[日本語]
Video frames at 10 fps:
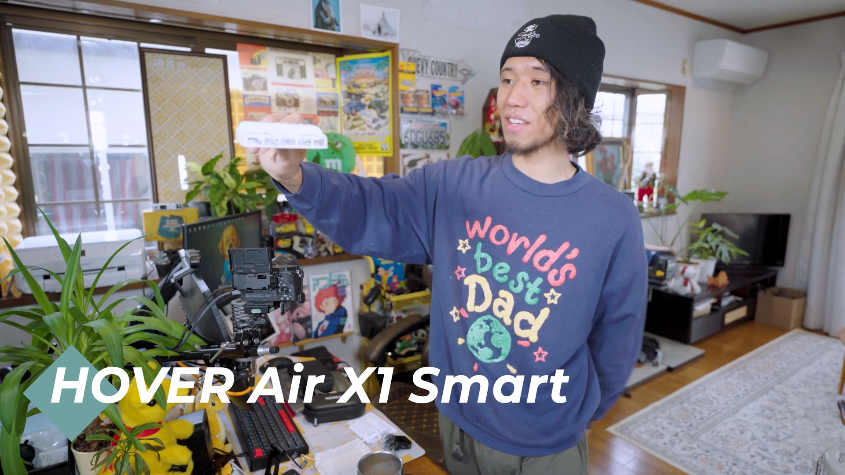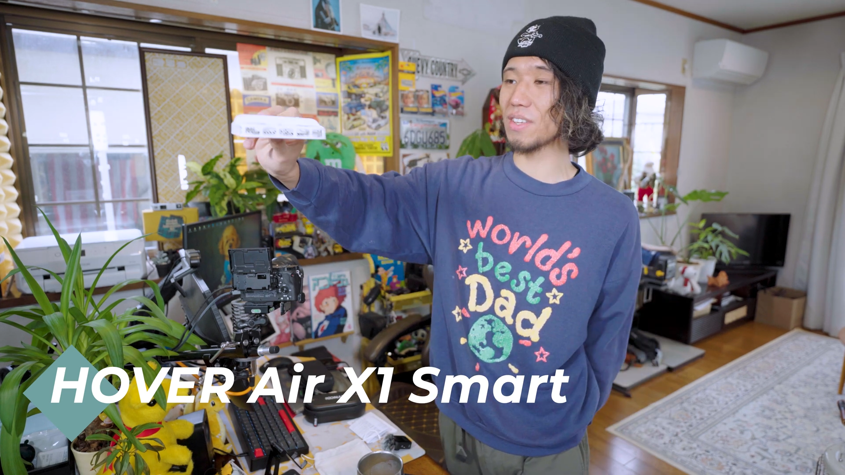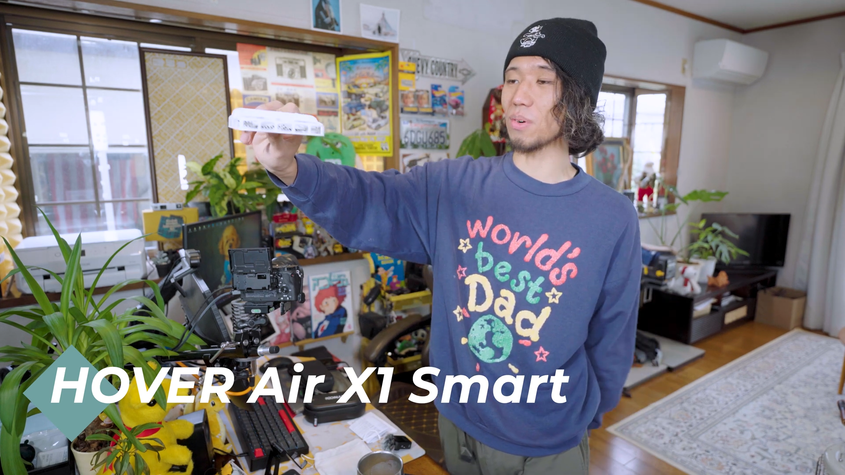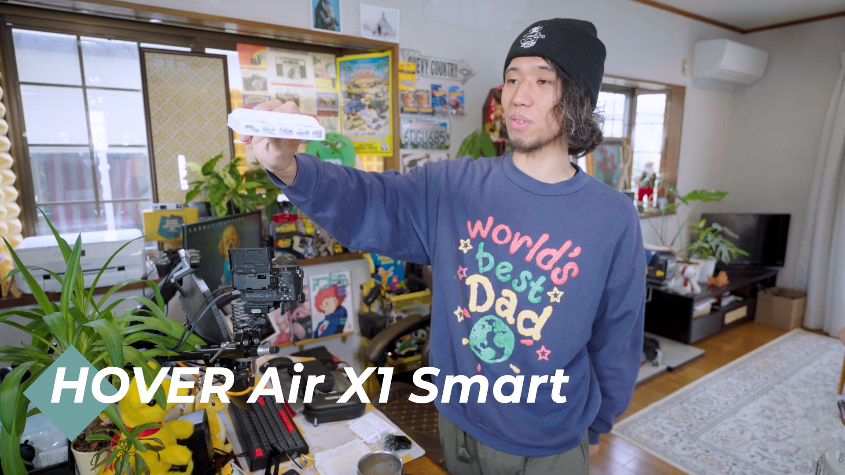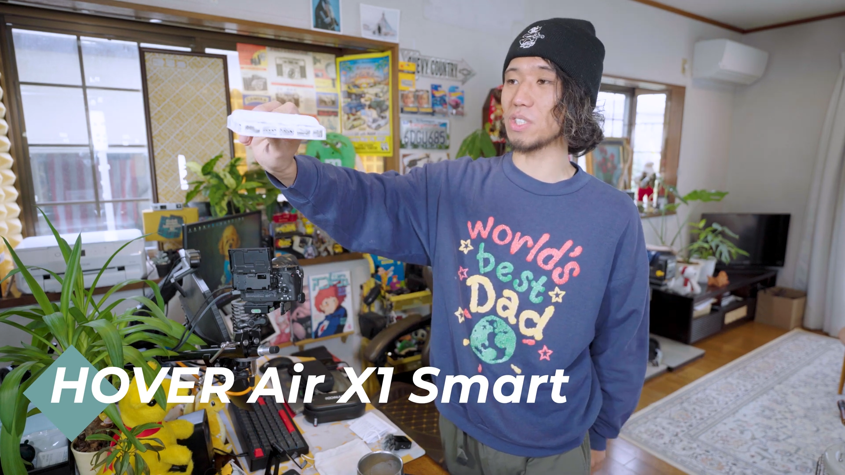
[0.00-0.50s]
AI
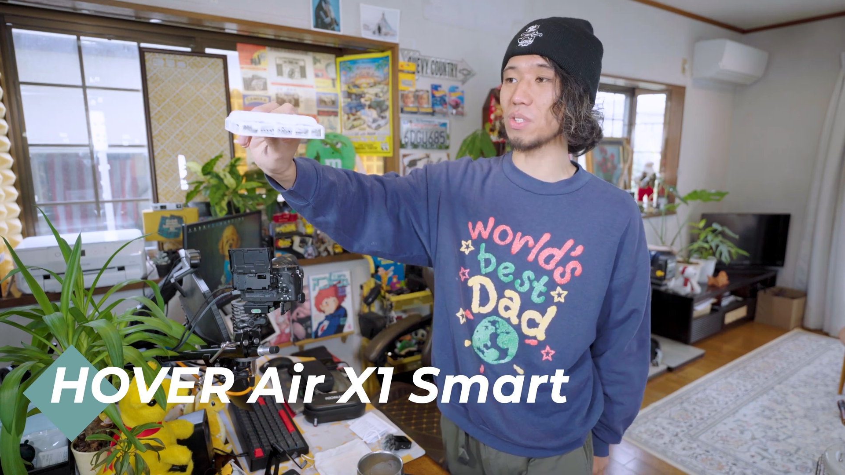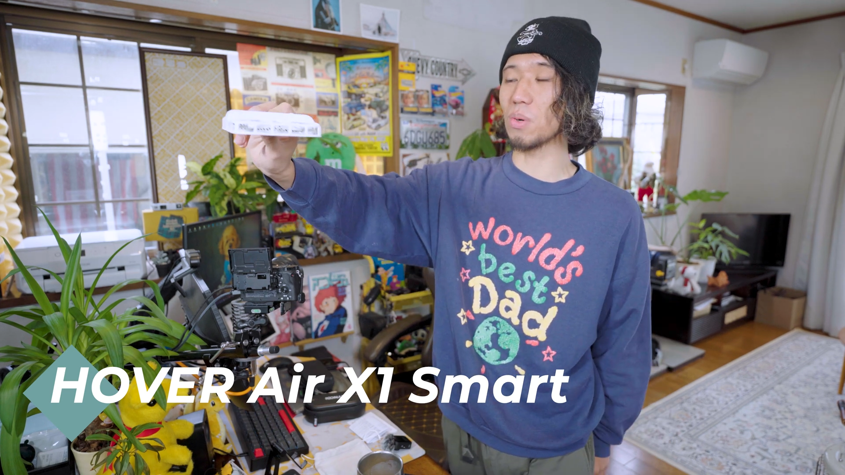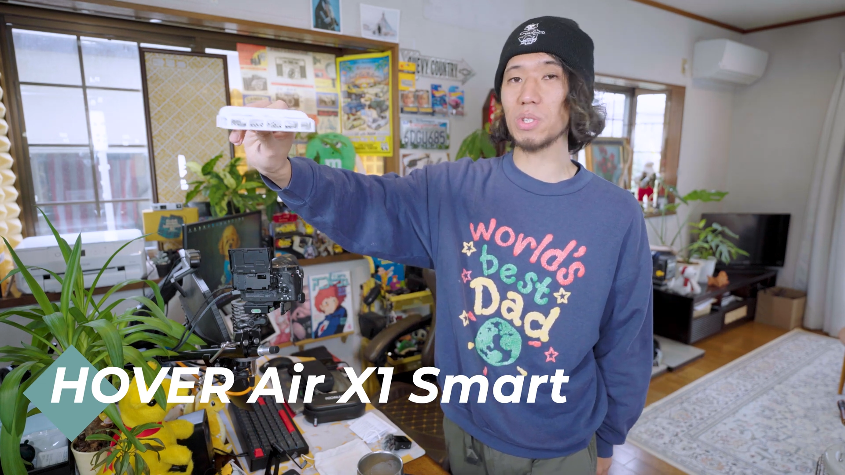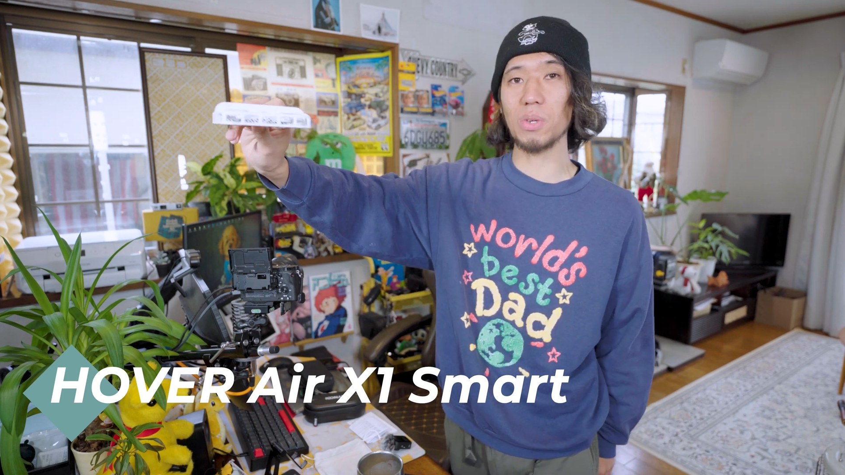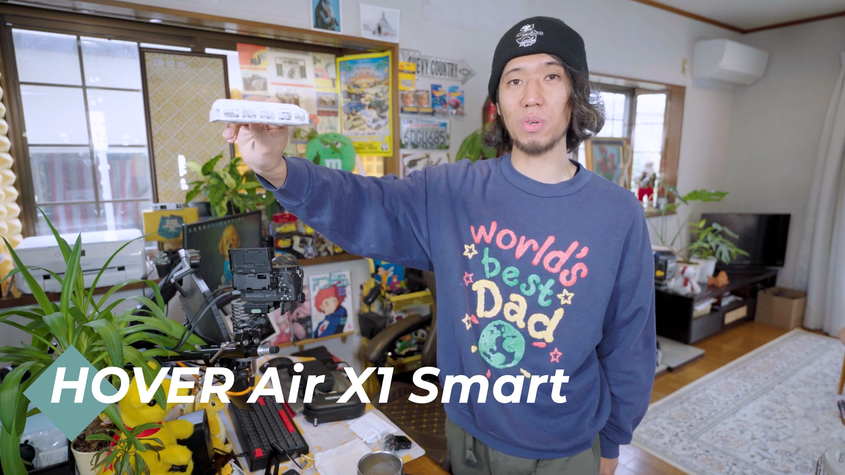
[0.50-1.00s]
飛行自
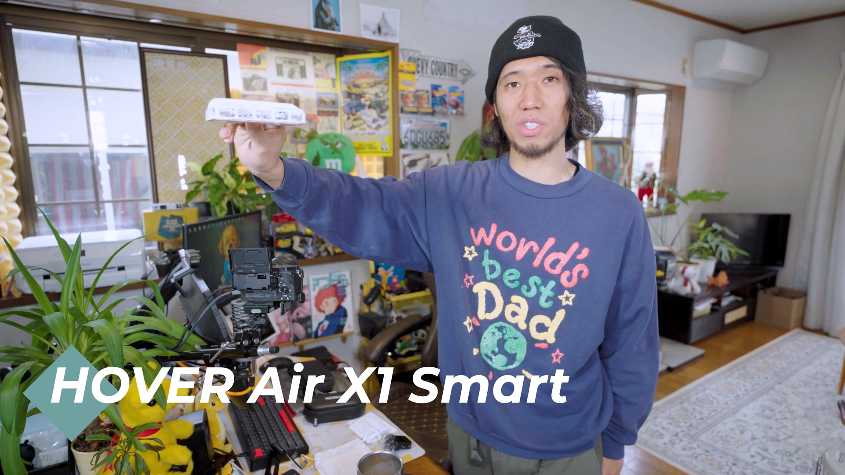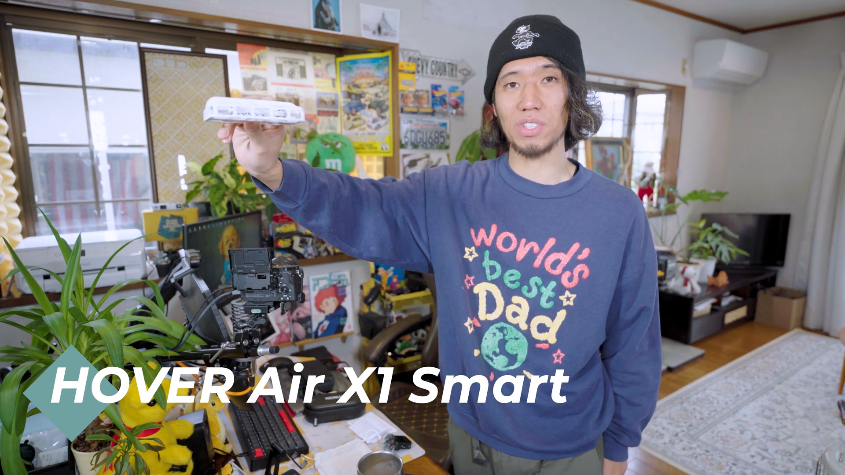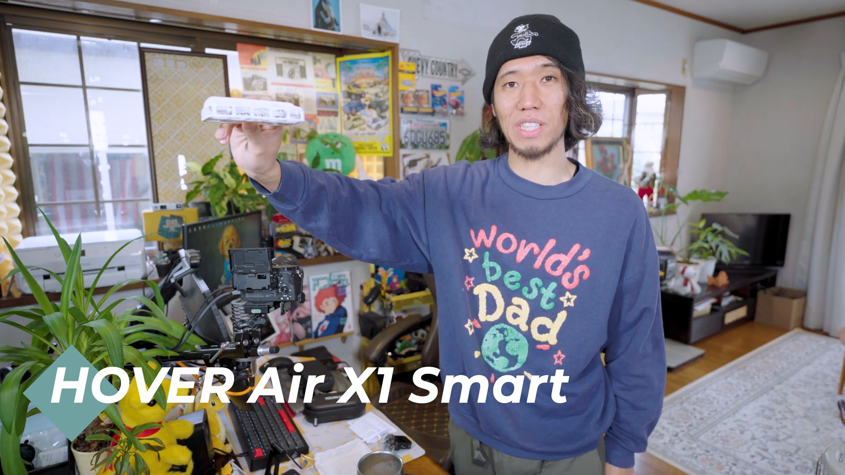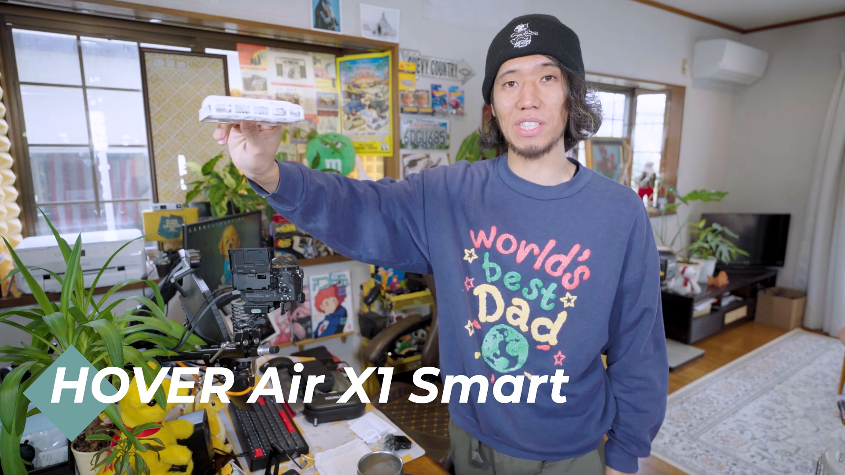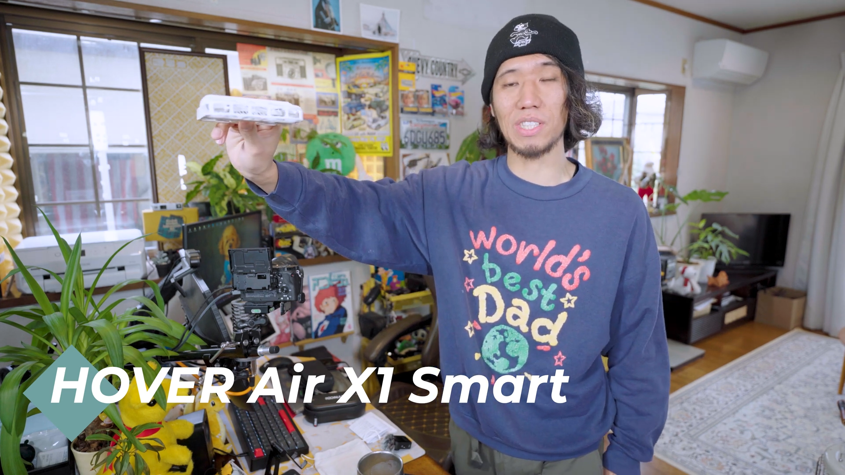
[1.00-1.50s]
動操
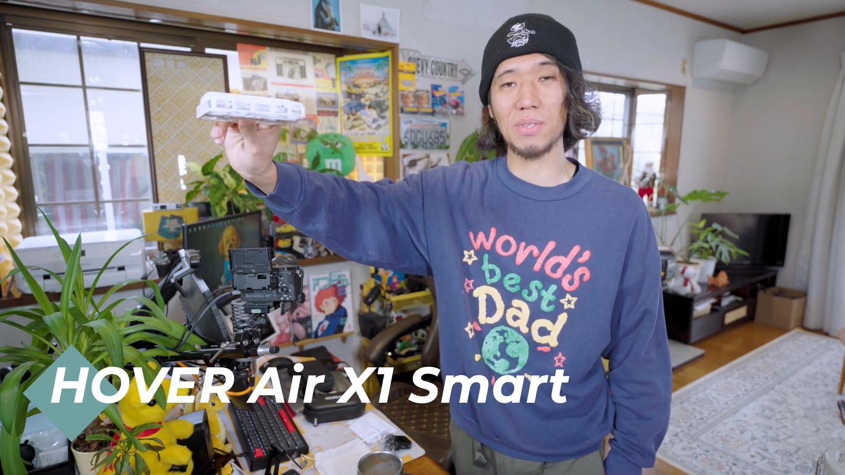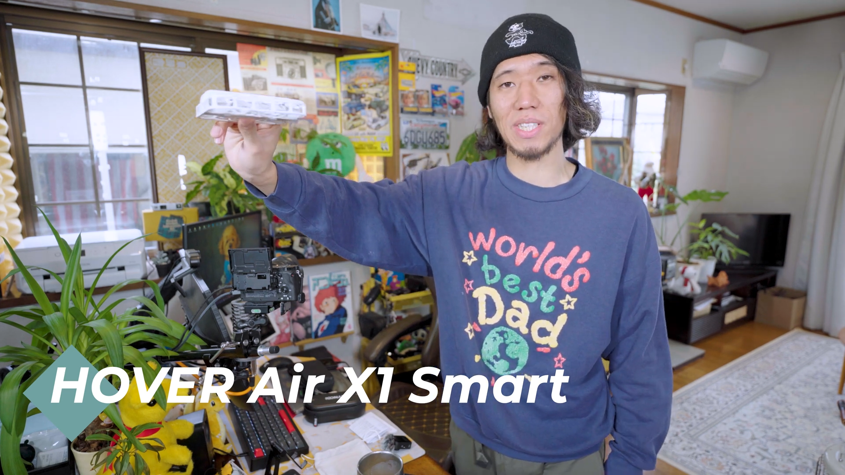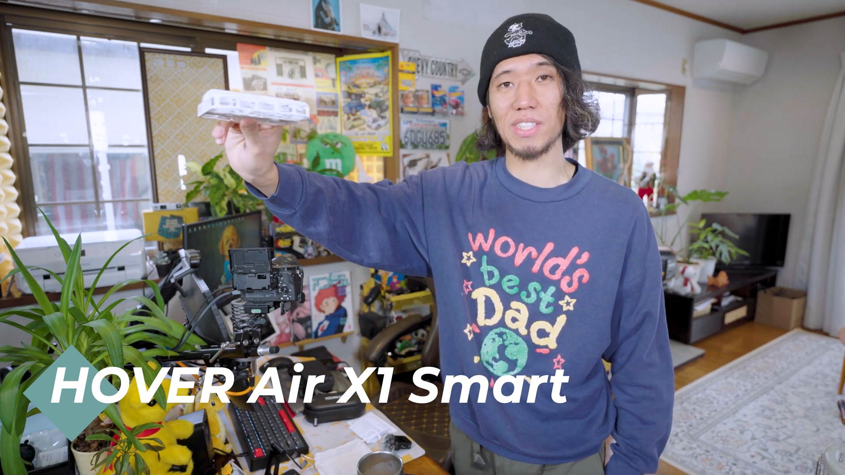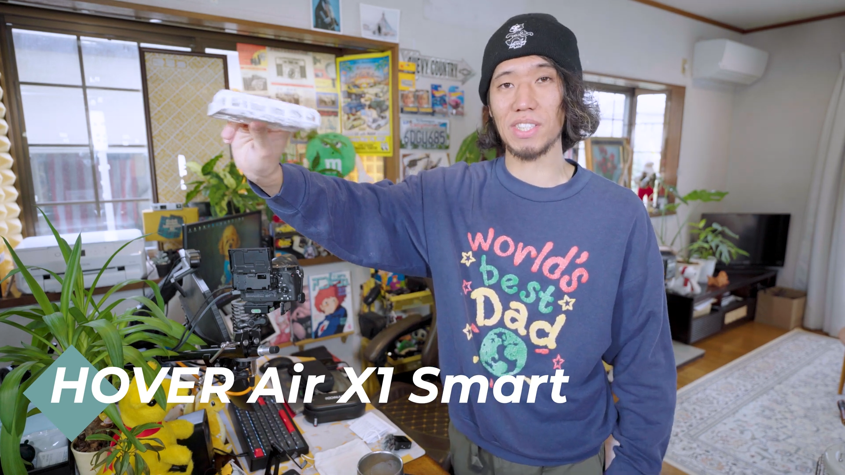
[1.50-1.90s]
縦で自動撮